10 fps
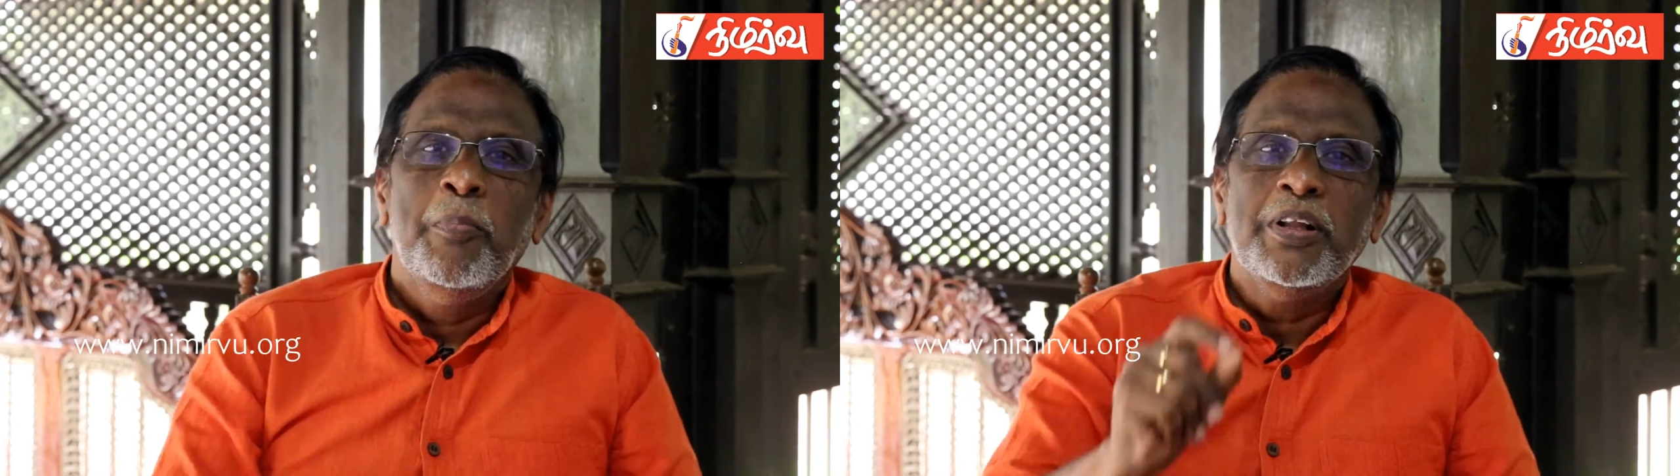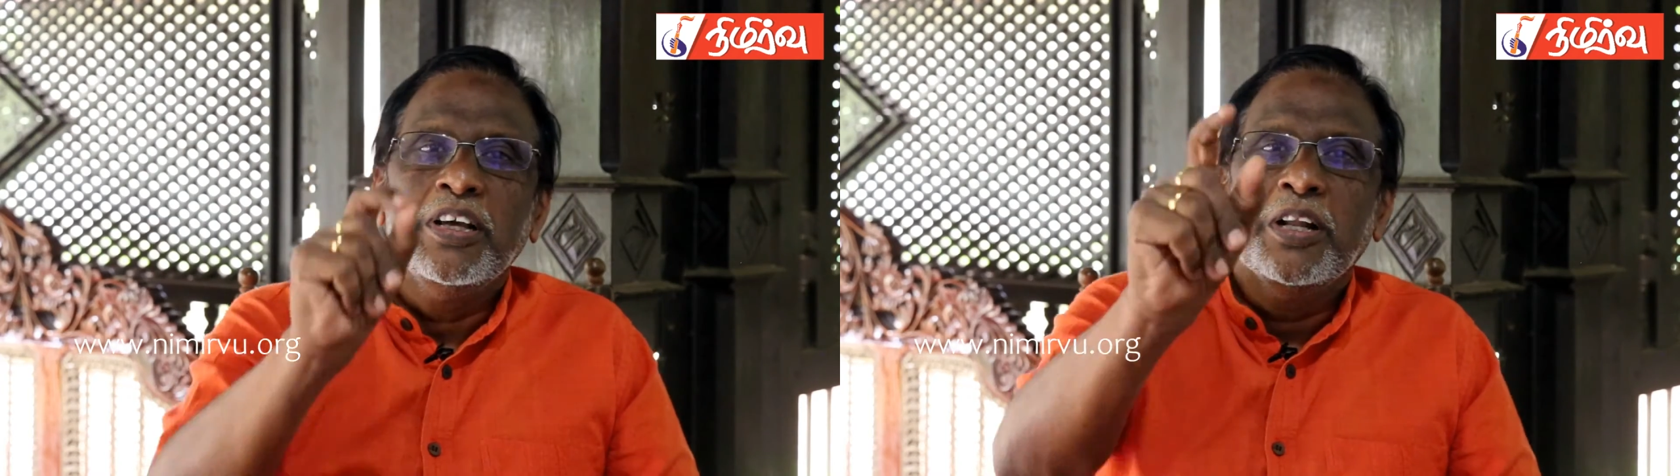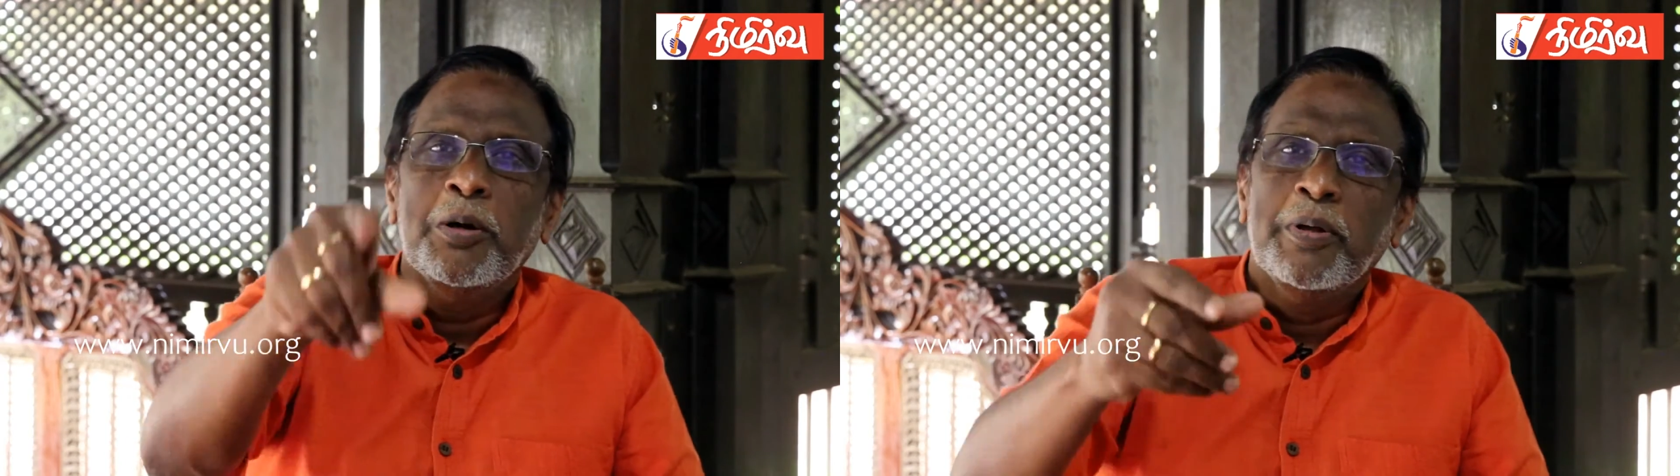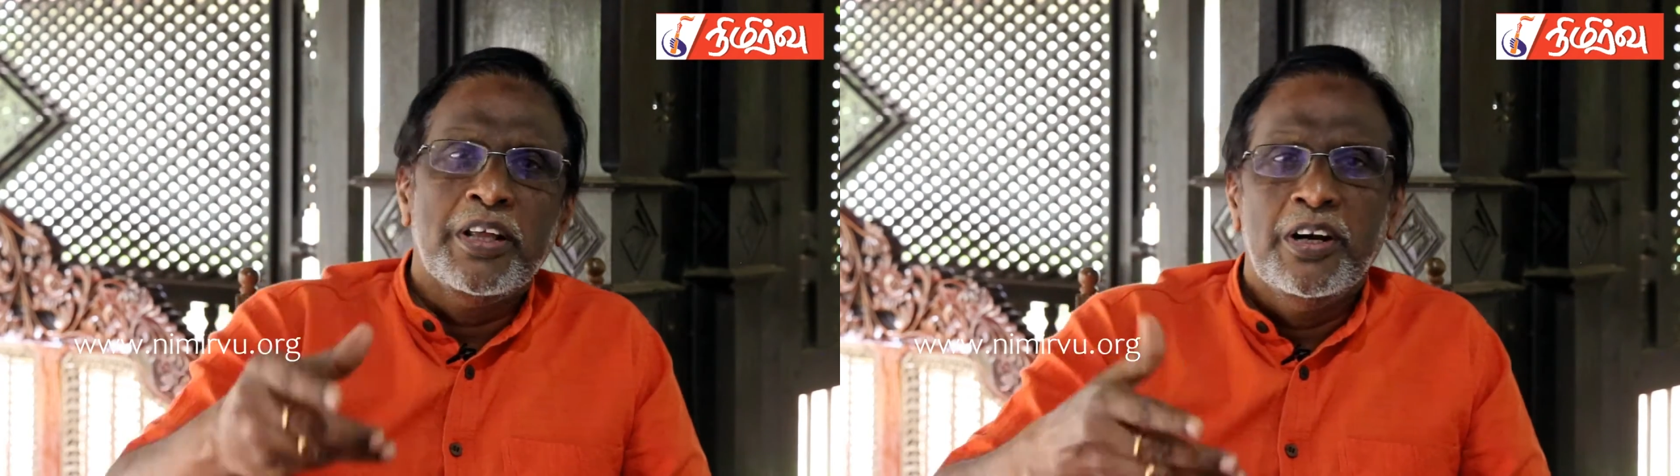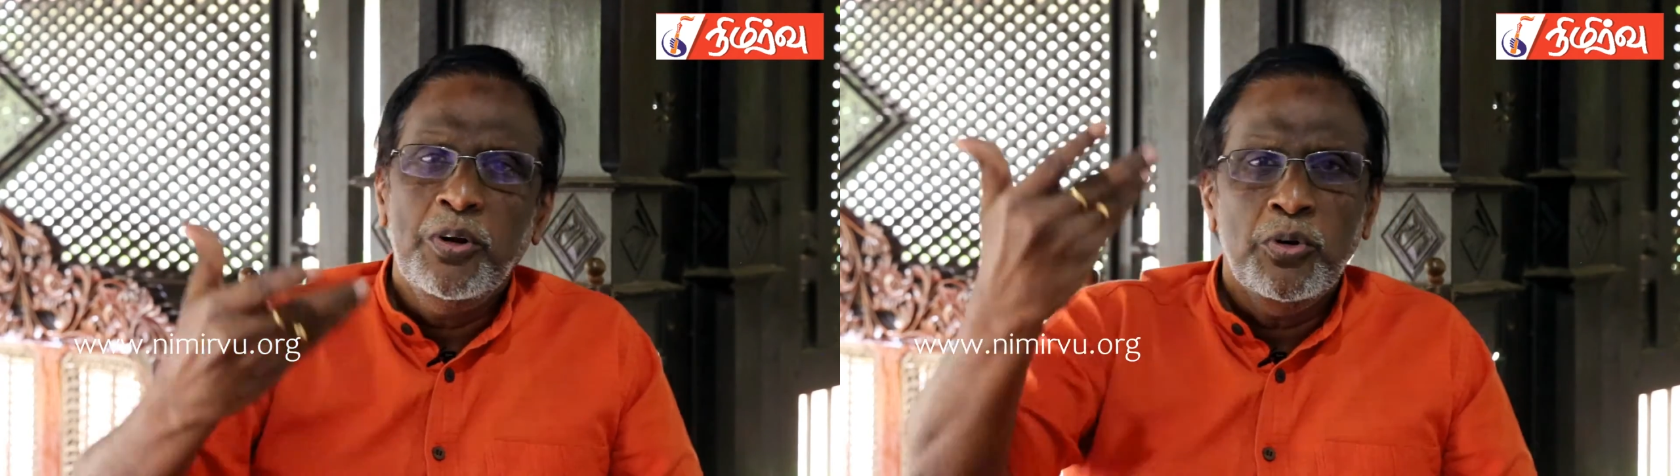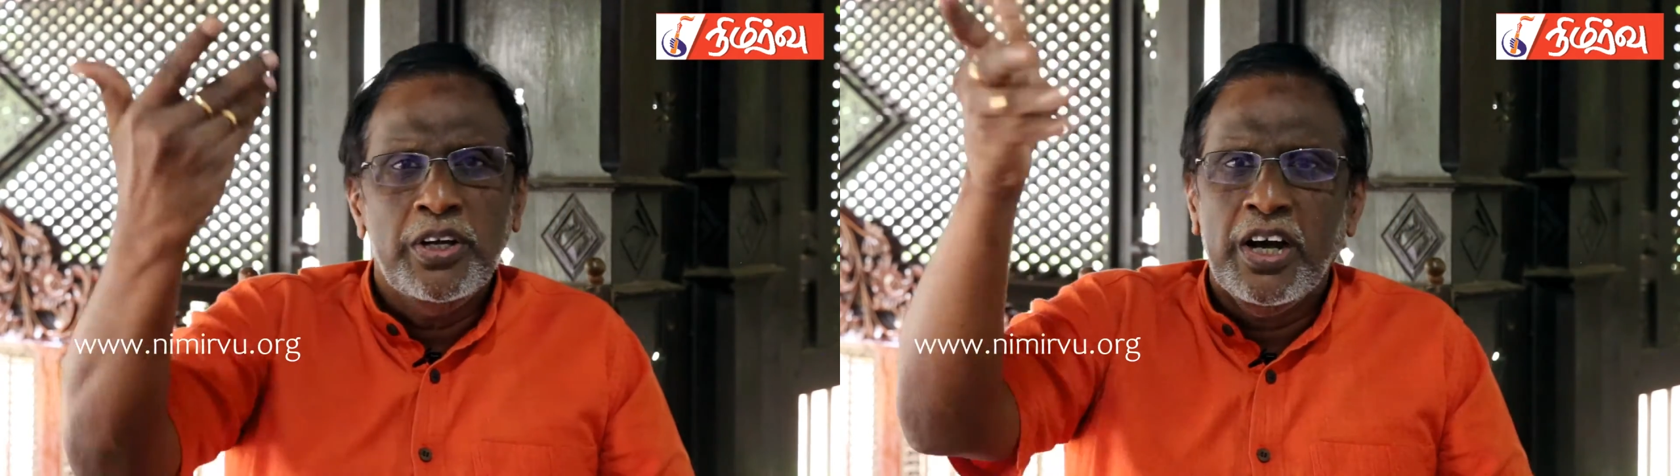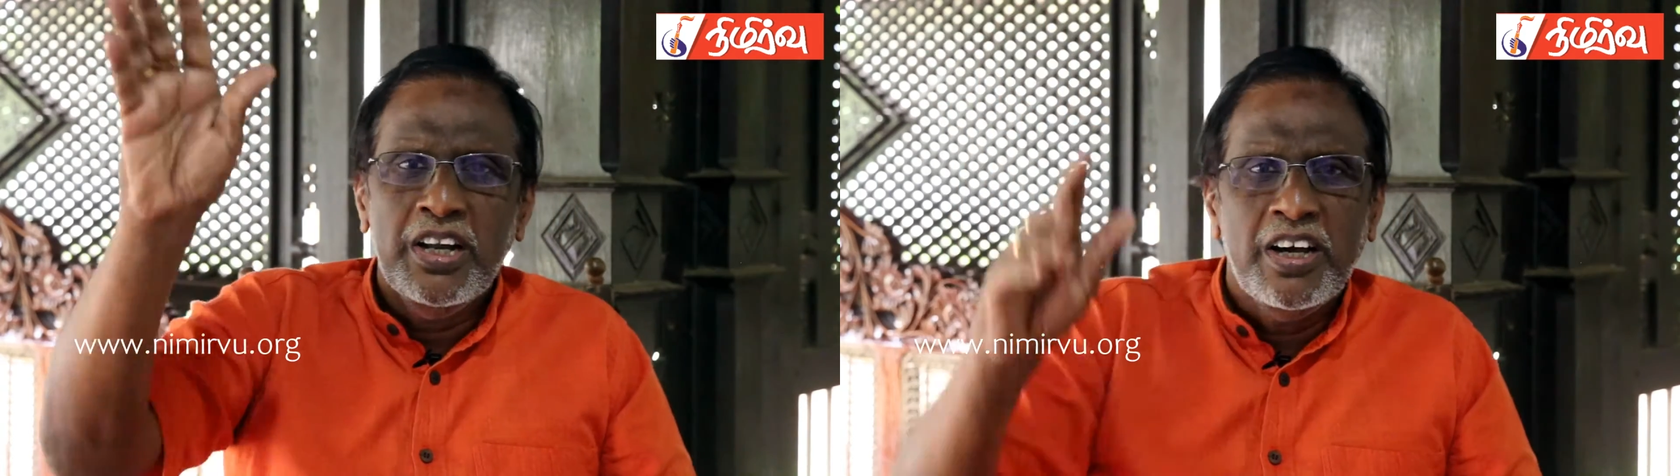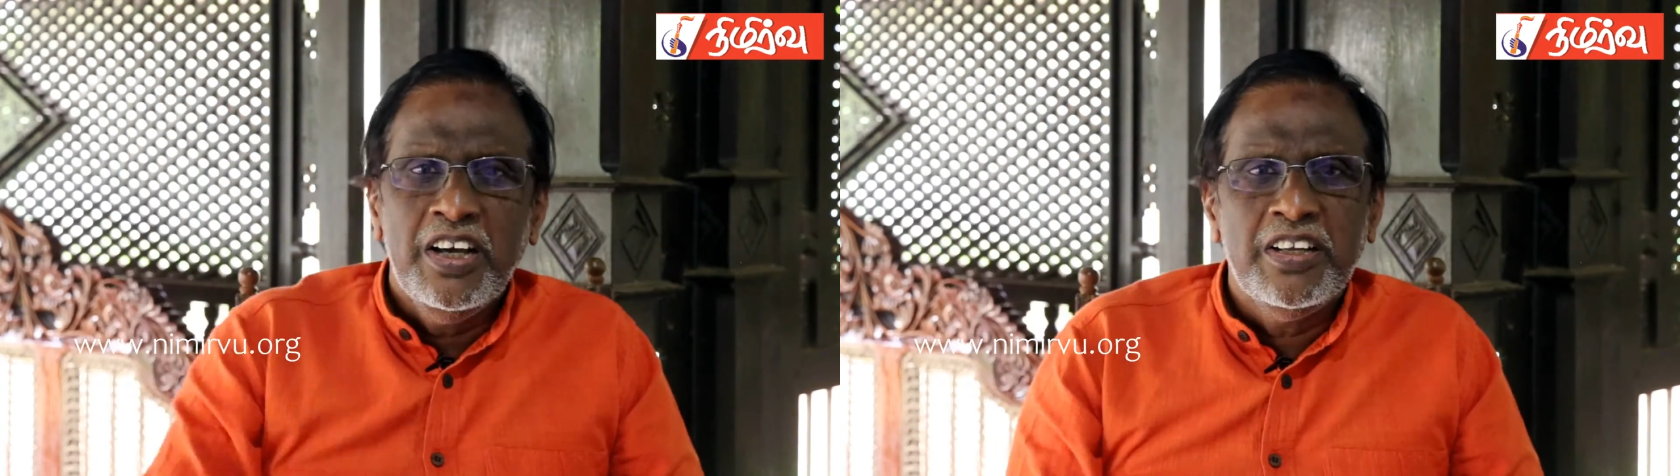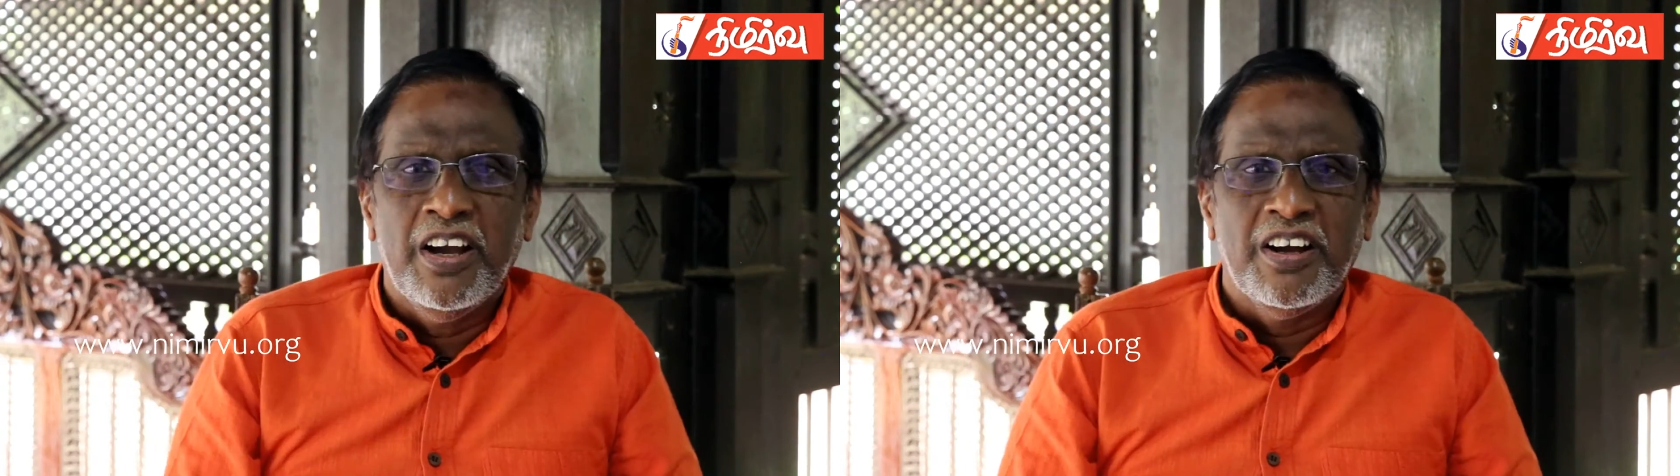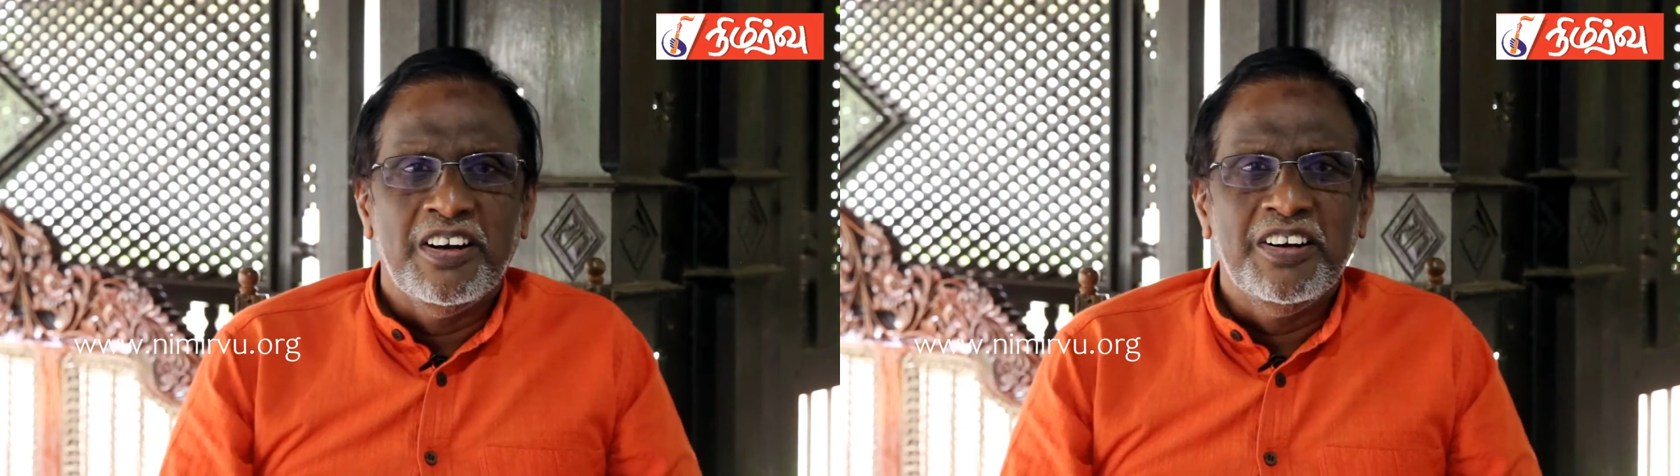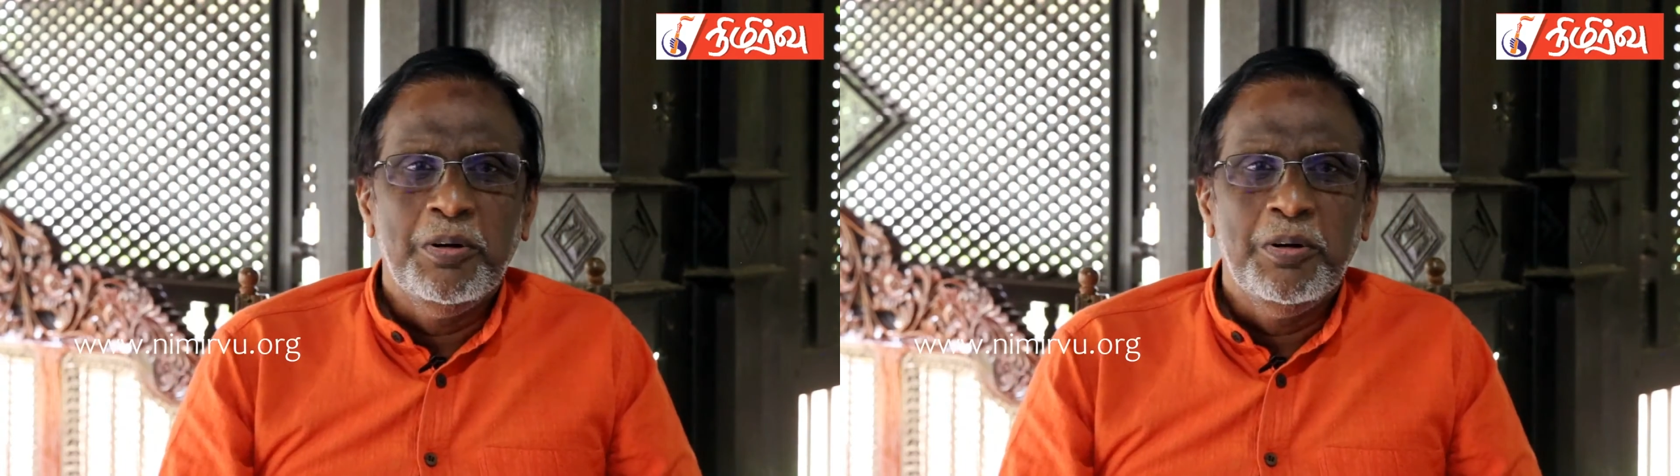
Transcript: பதுகிற பதுகிறன்ட்டு கொஞ்சம் காலம் காய்ச்சாங்க